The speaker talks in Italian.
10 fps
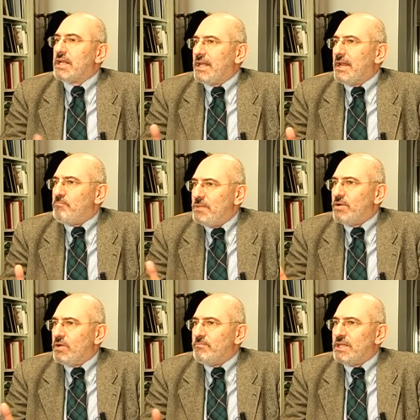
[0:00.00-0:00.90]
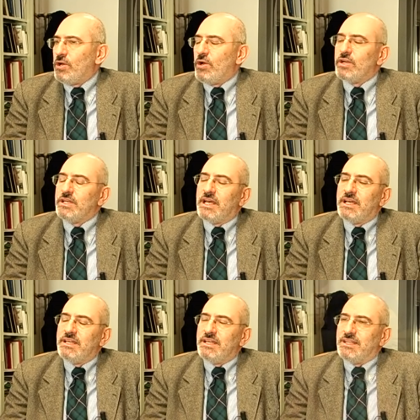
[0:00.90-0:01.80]
dalla piccola Madonna
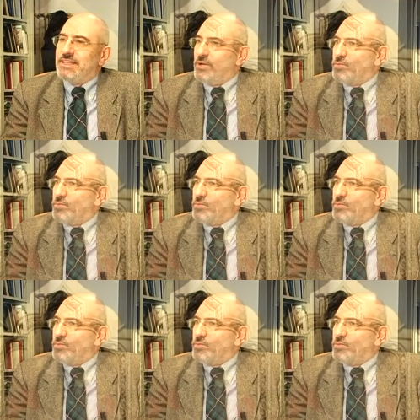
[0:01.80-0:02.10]
del